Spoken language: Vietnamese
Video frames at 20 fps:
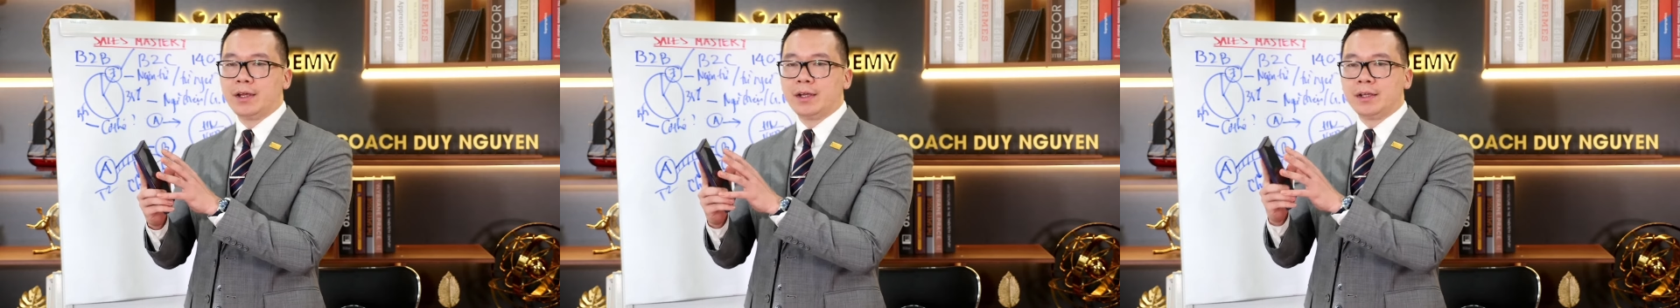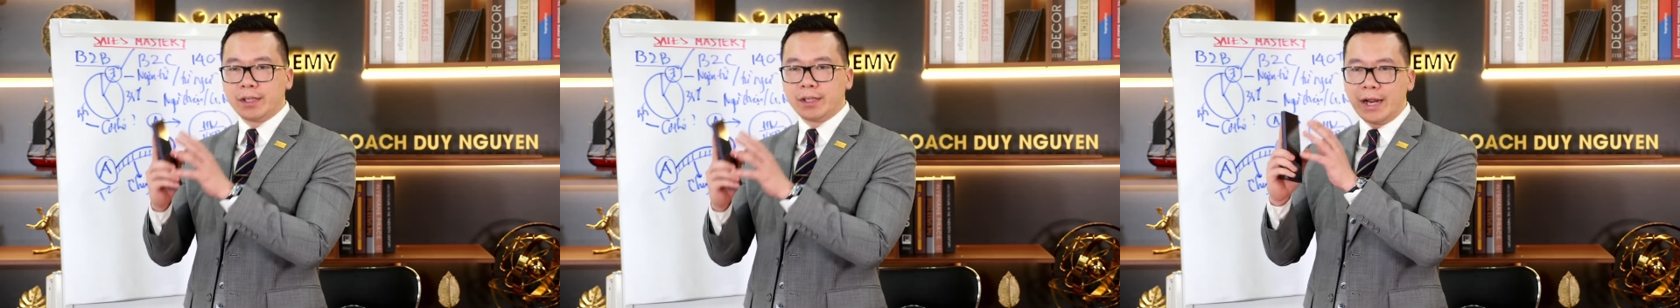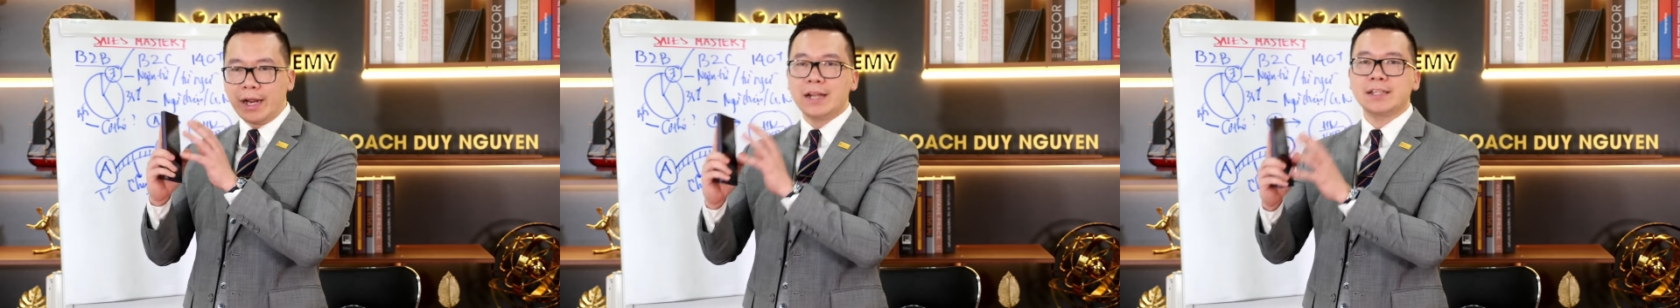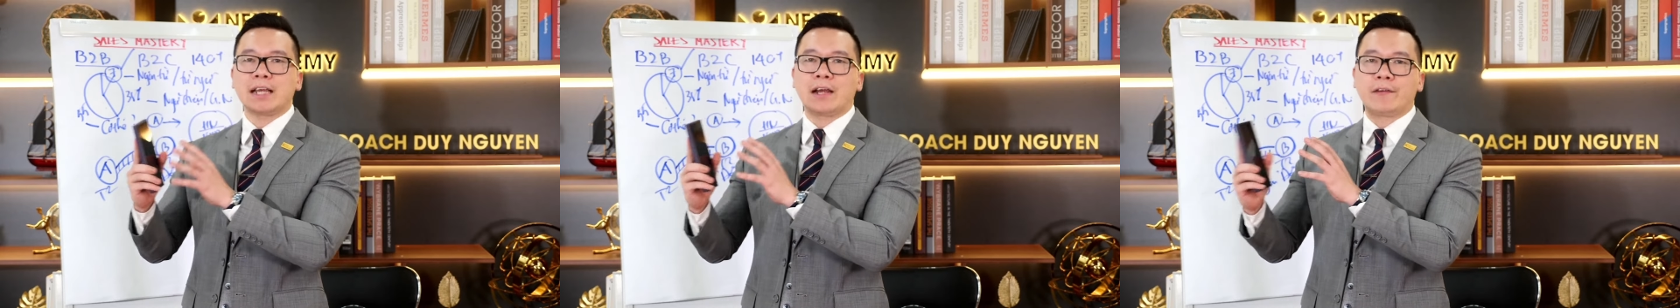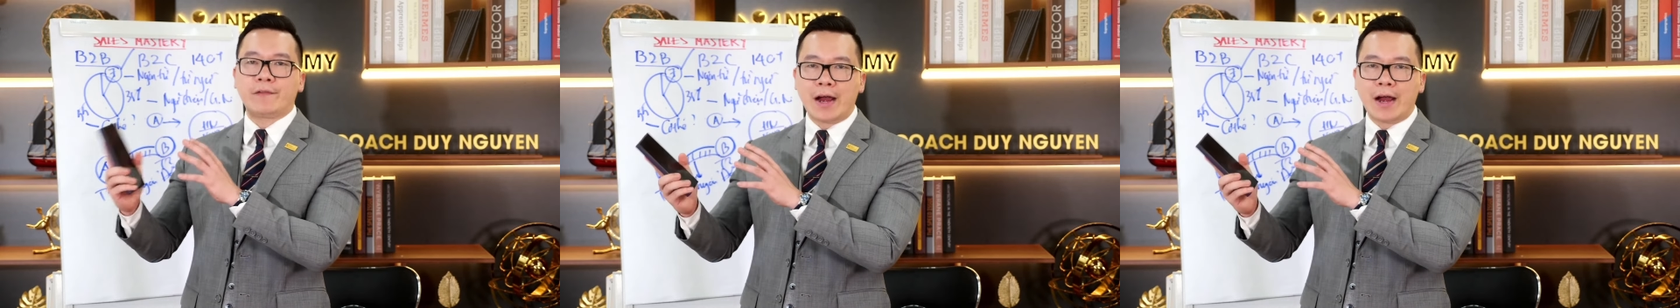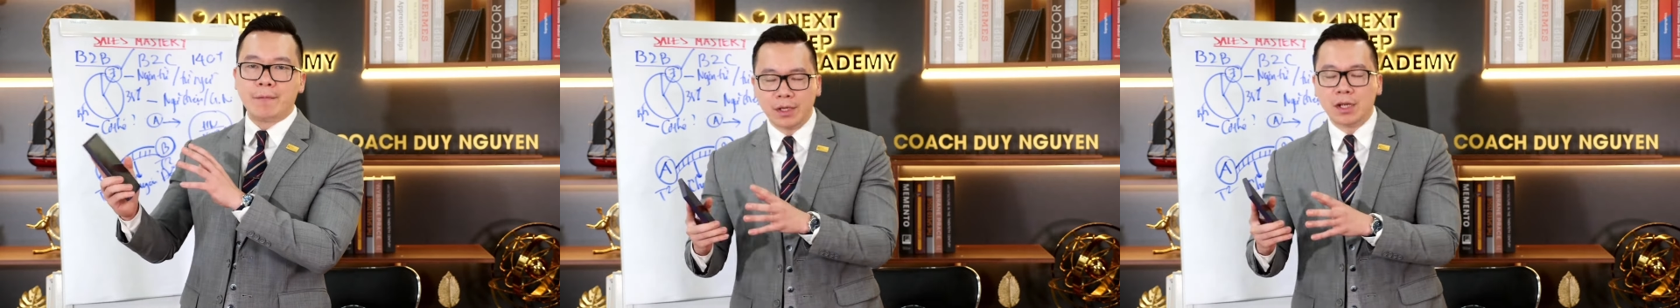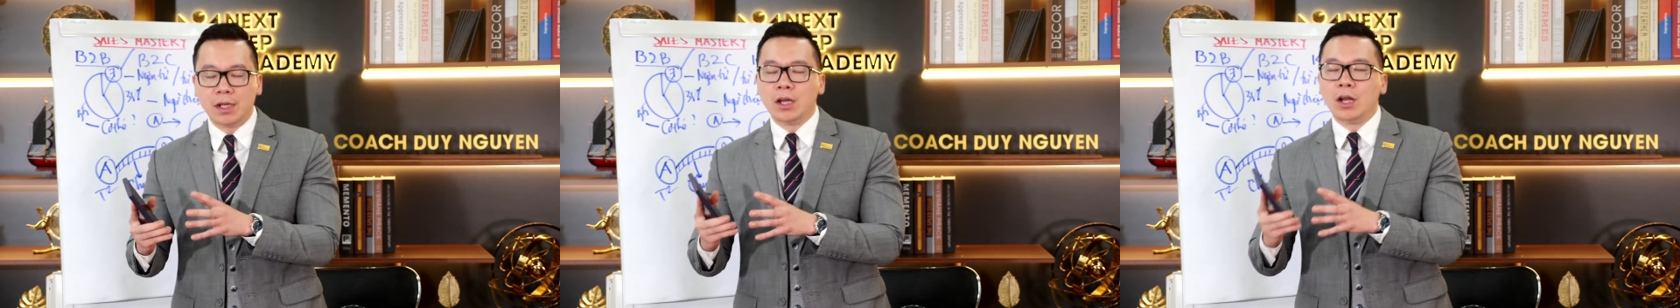Thì đấy là giải
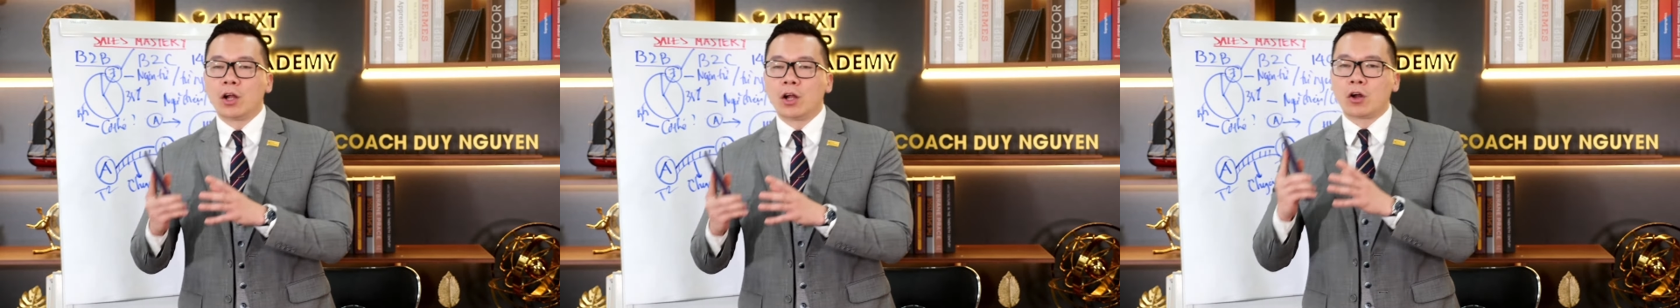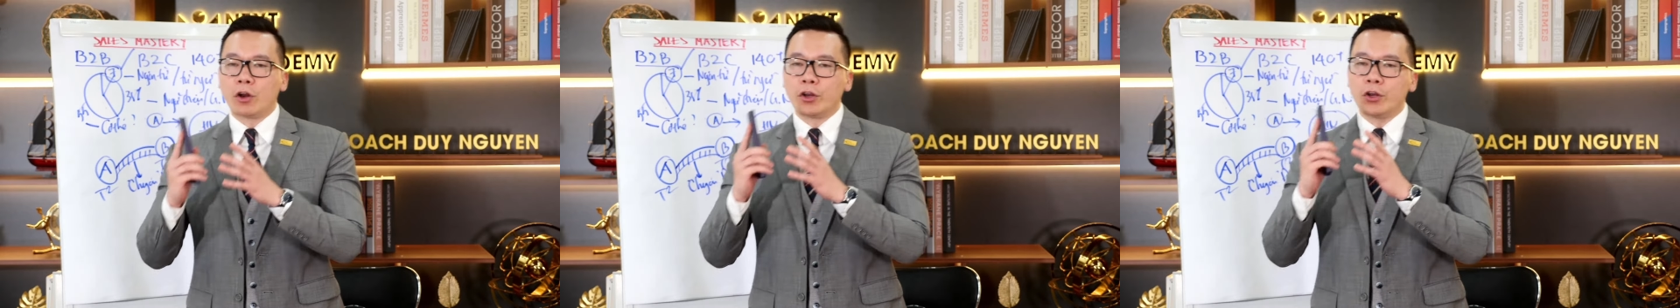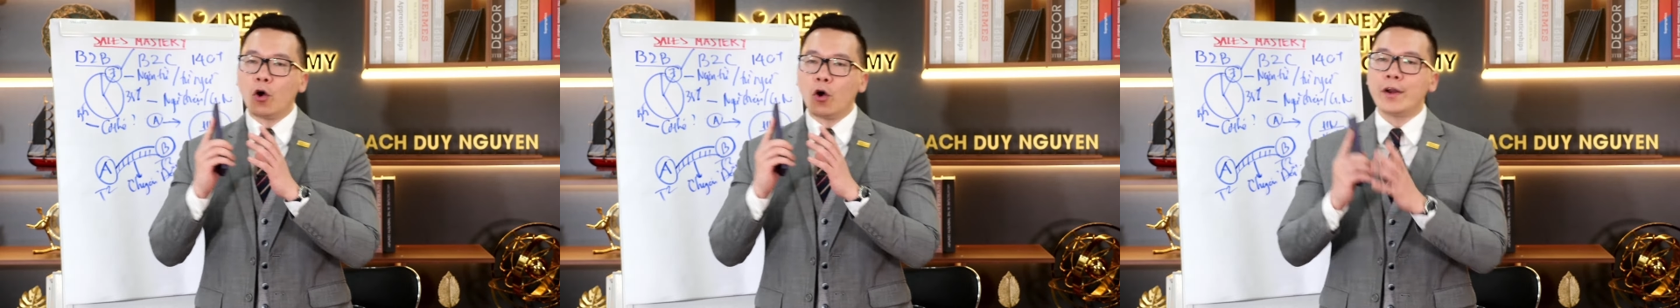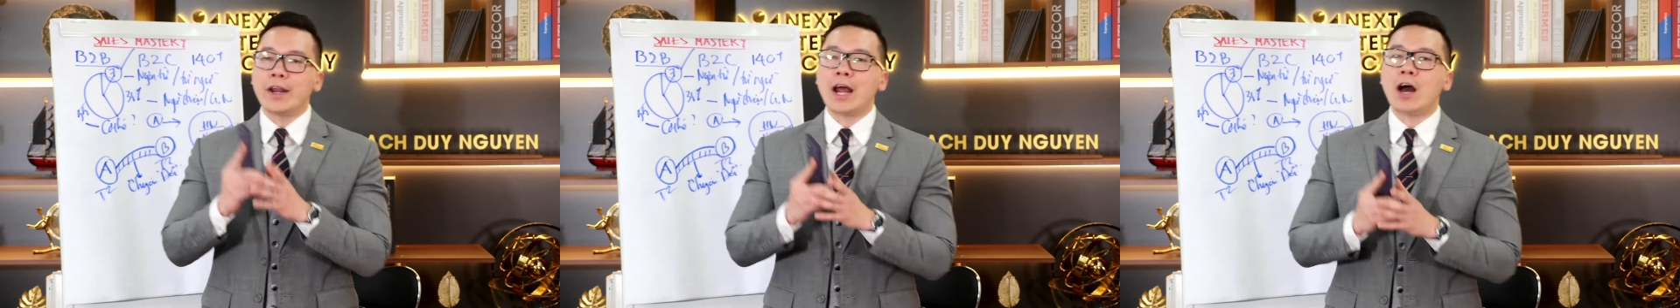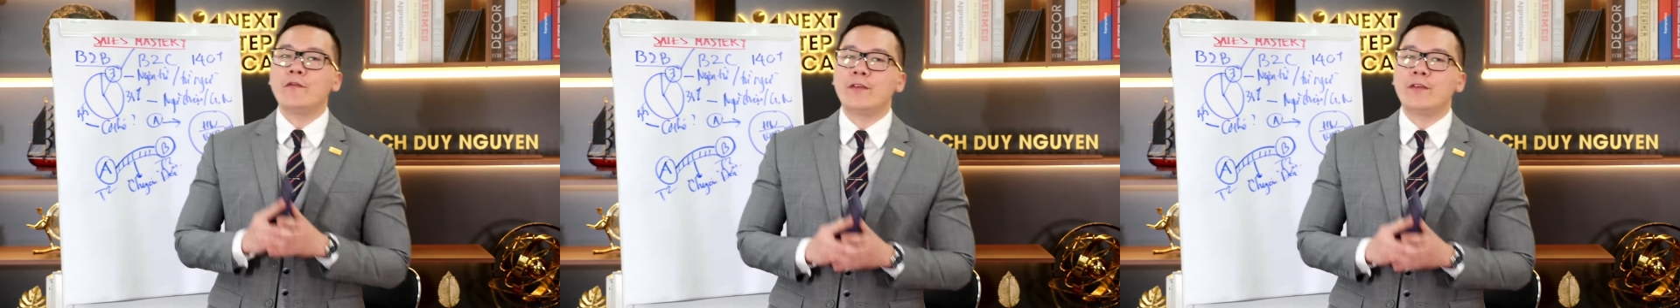pháp. Còn nỗi đau